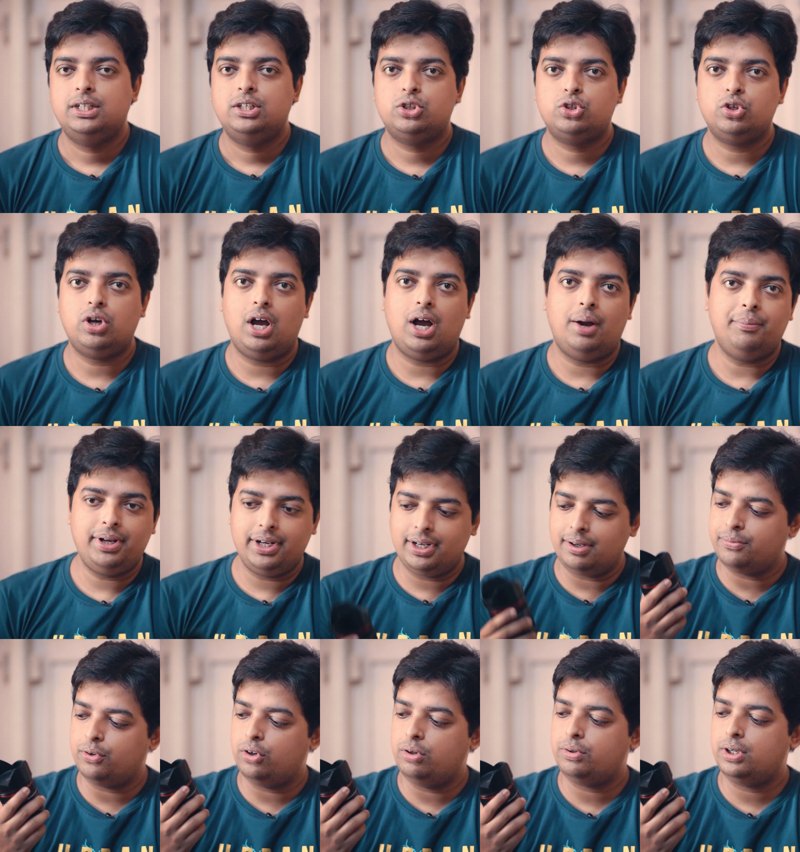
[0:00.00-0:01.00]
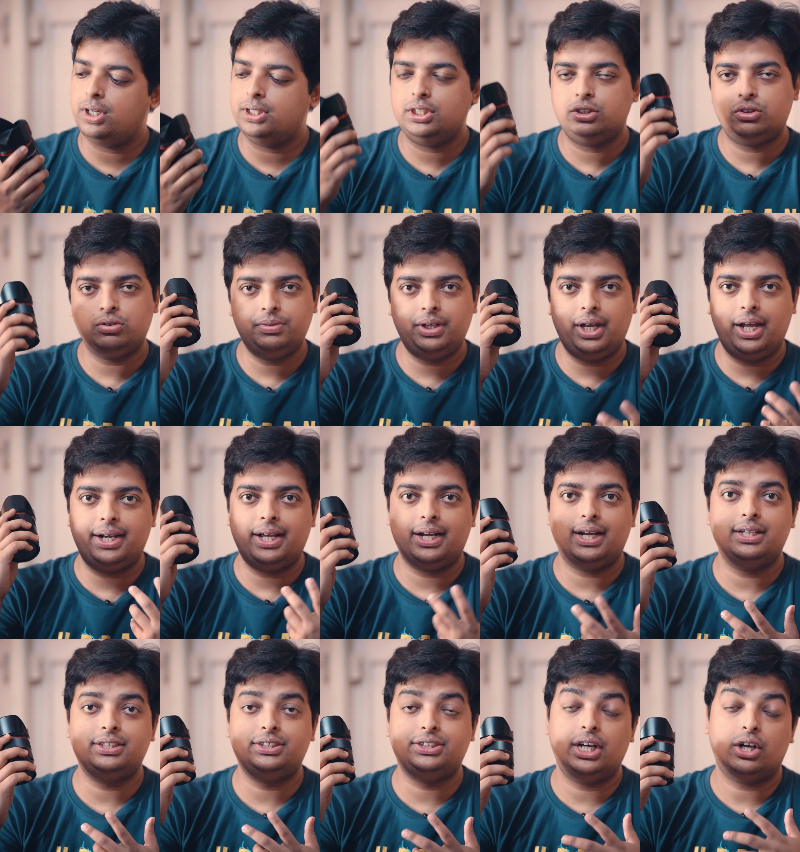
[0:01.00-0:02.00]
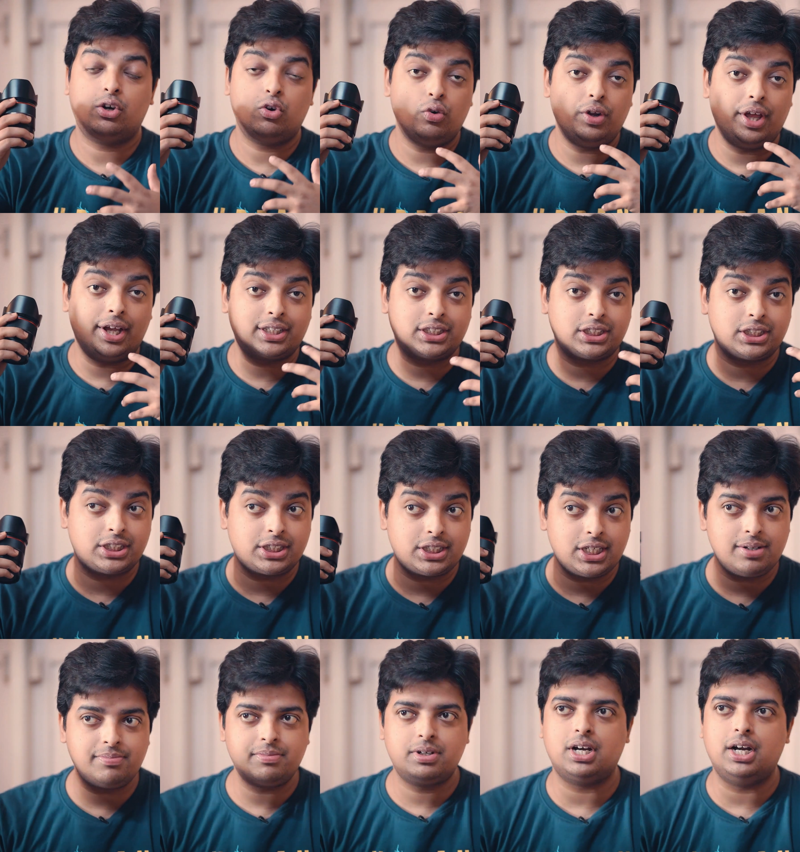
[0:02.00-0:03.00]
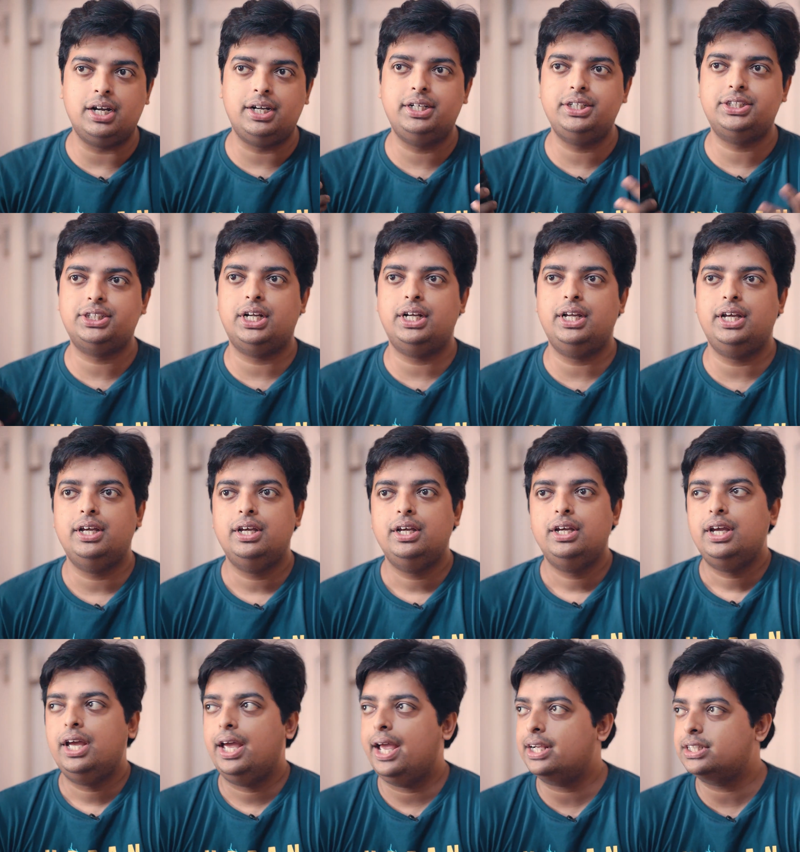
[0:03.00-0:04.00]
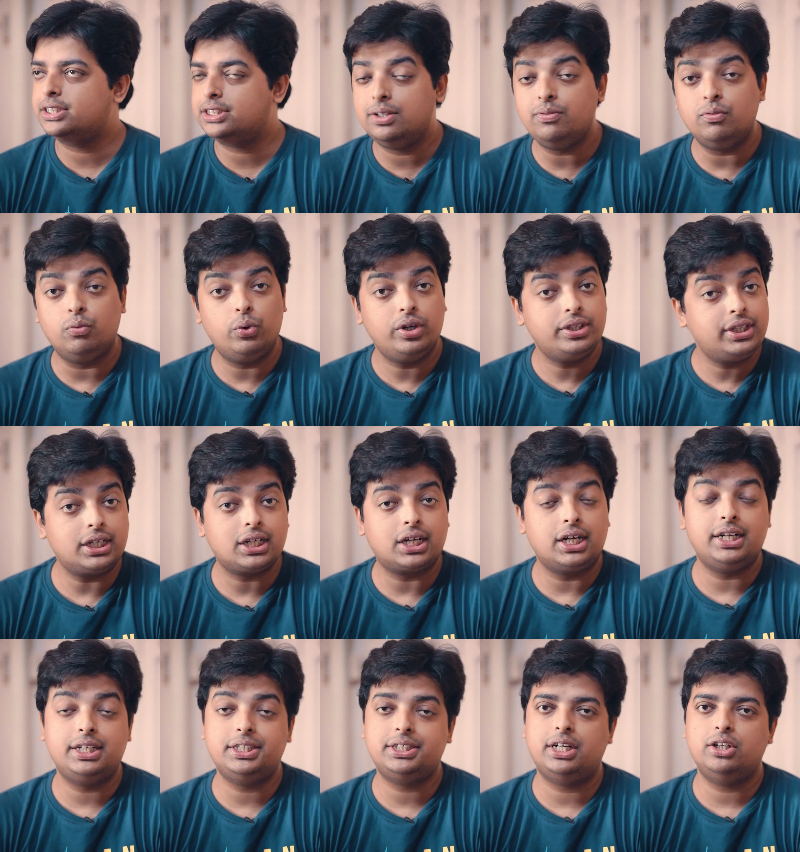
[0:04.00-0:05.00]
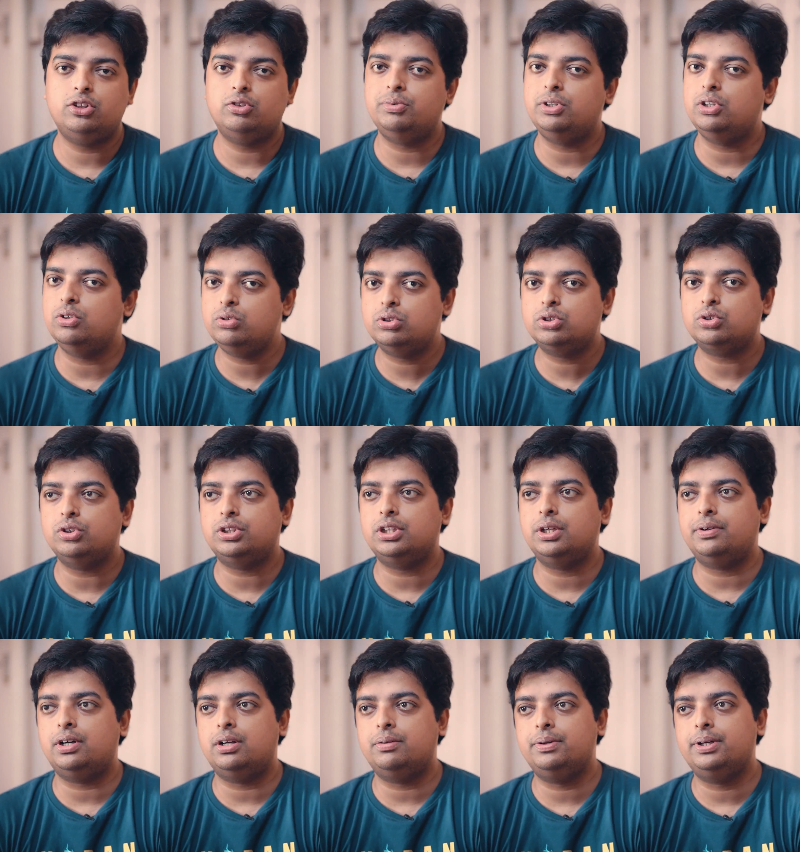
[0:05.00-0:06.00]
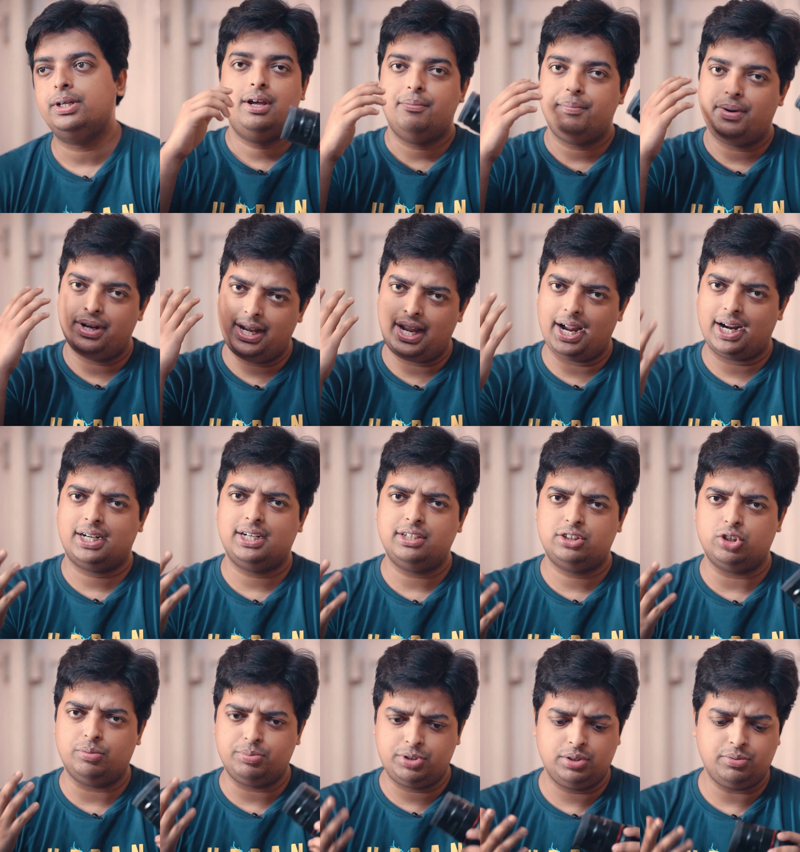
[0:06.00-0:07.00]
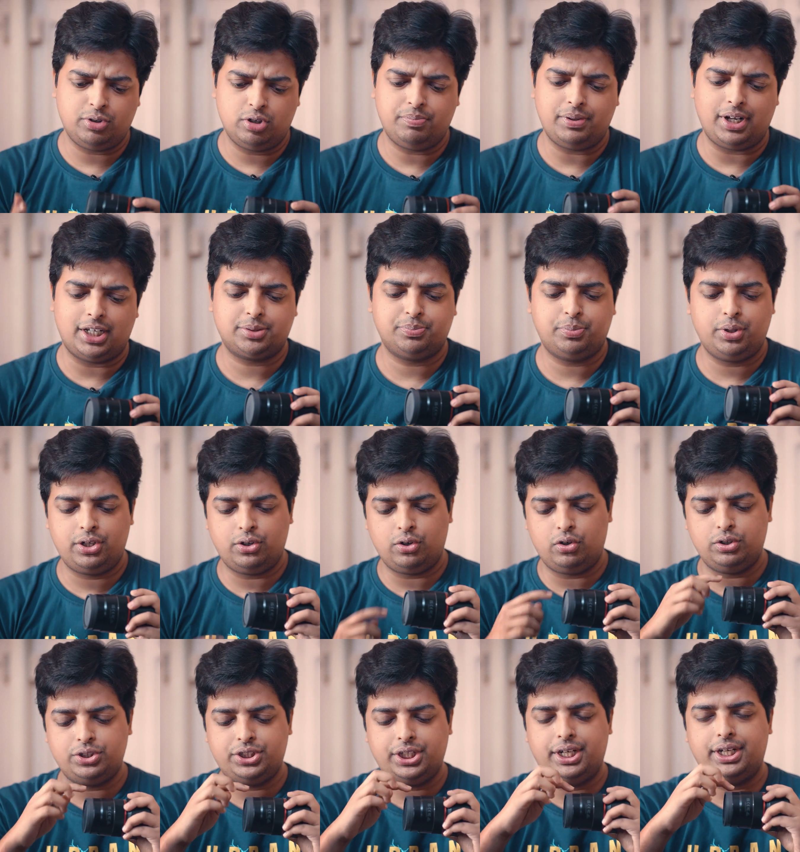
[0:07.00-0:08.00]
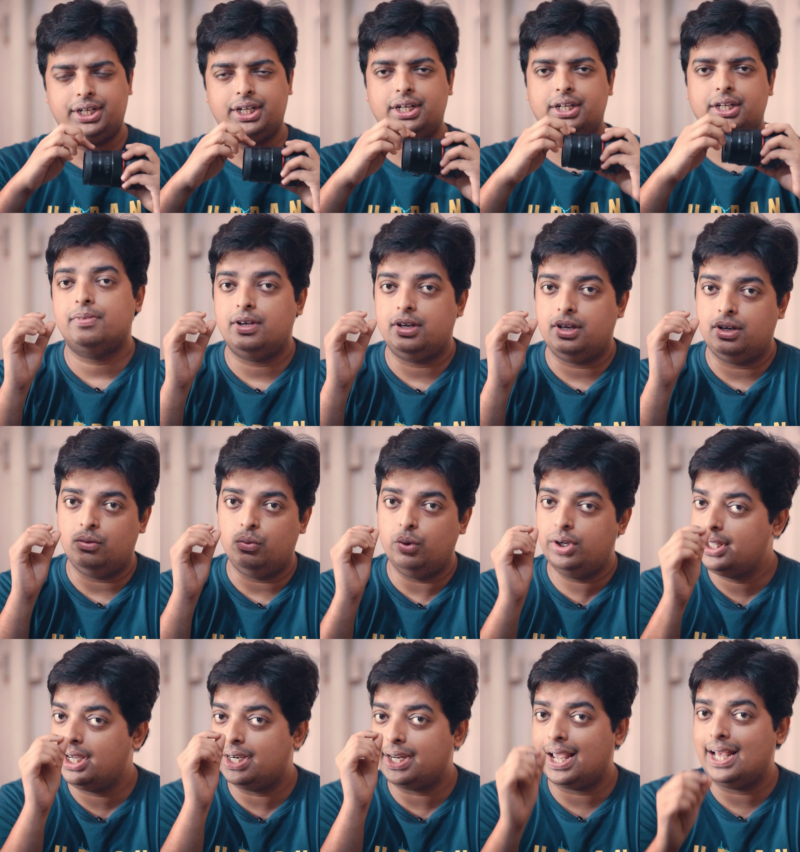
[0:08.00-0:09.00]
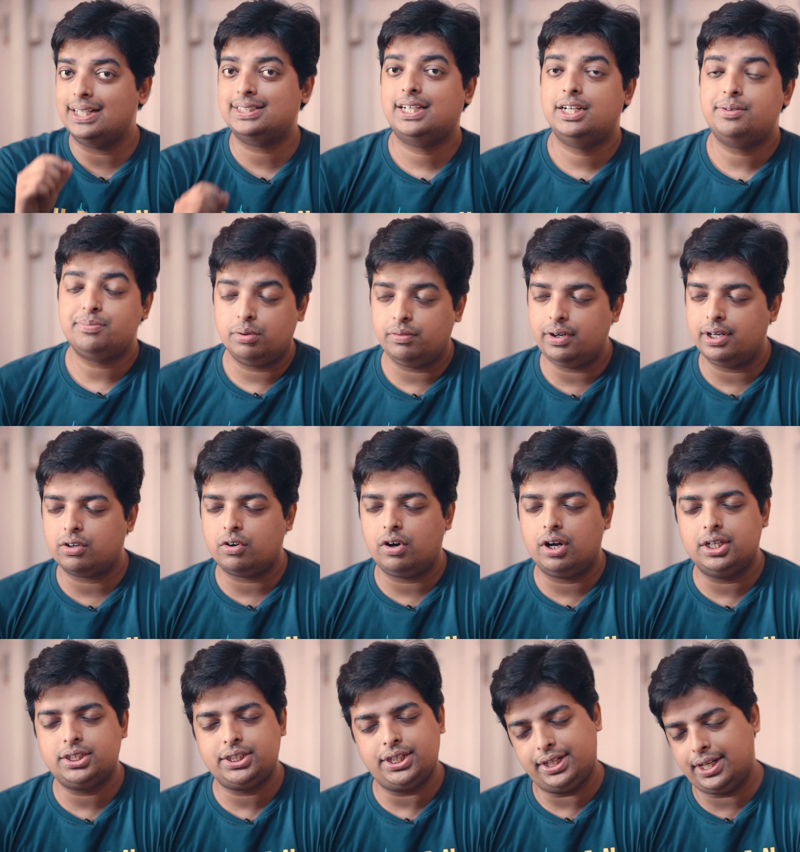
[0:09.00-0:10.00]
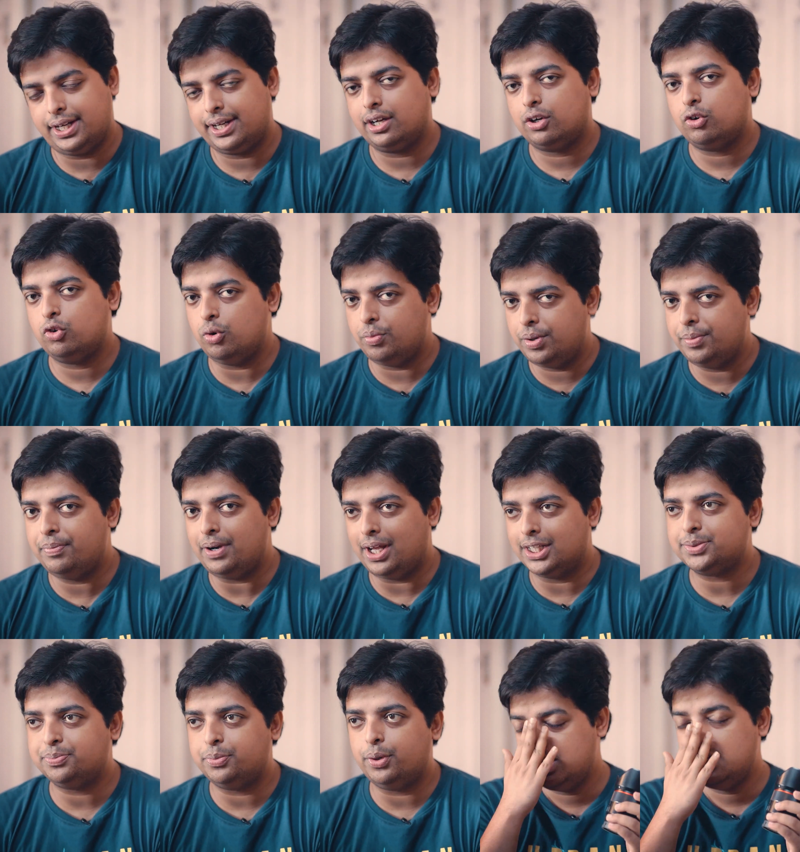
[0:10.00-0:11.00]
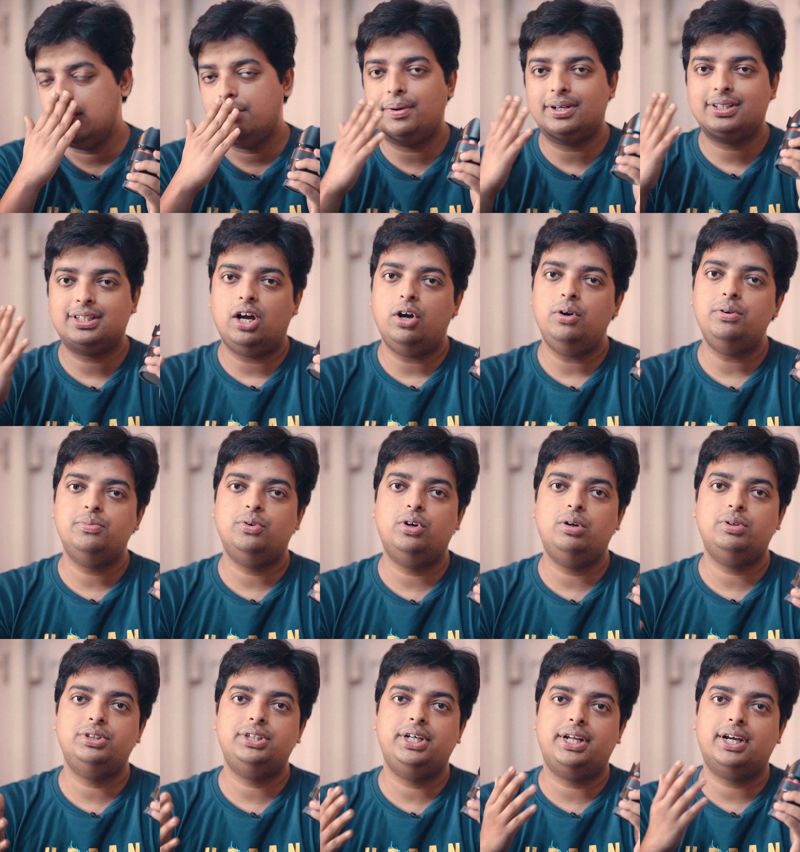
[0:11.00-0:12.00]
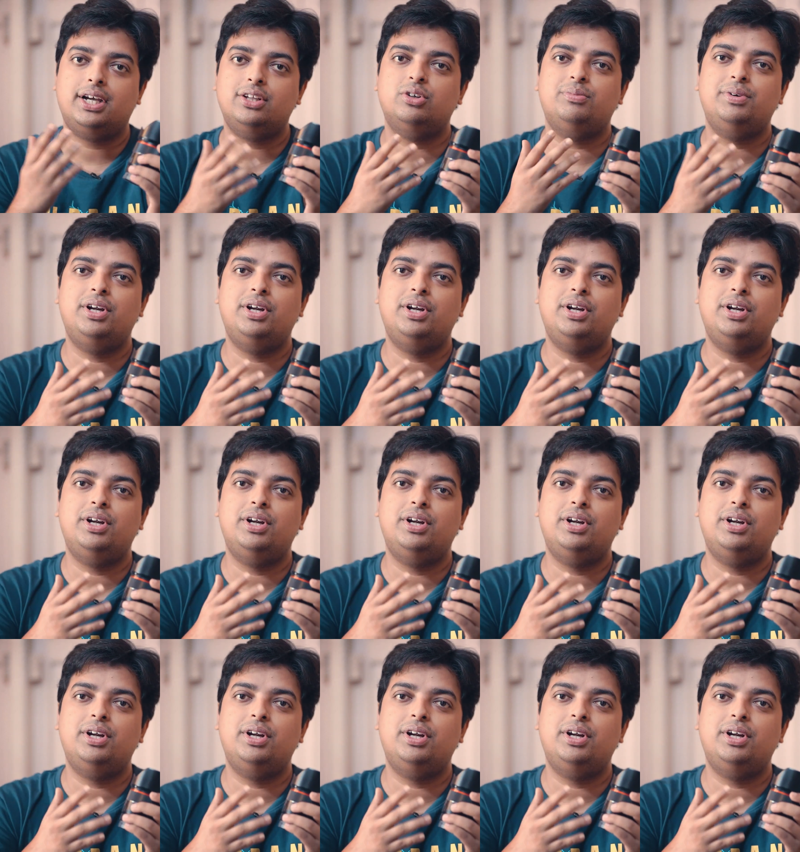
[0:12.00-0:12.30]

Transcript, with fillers: সো আমি এটা বলবো না যে তুমি এটাকে যে কোনো এক্সট্রিম কন্ডিশনে এক্সট্রিম ওয়েদার কন্ডিশনে তুমি ইউজ করতে পারবে বাট একটা সবচেয়ে বড় প্লাস পয়েন্ট হলো যে এটার ওয়েদার গ্যাসকেট প্রোভাইড করা আছে এটা একটা খুবই প্লাস পয়েন্ট বাট তাও আমি বলবো যে এটাকে তোমরা